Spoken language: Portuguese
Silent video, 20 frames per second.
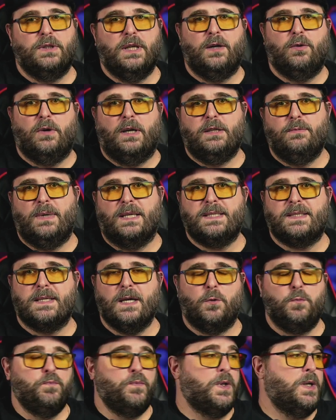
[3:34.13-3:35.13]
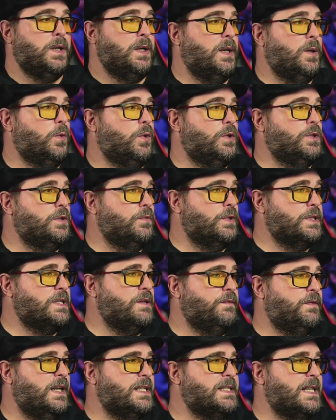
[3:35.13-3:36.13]
né, o animação é onde você
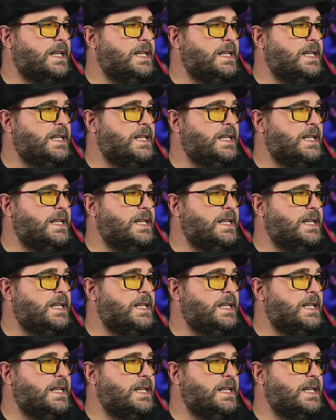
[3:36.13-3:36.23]
faz a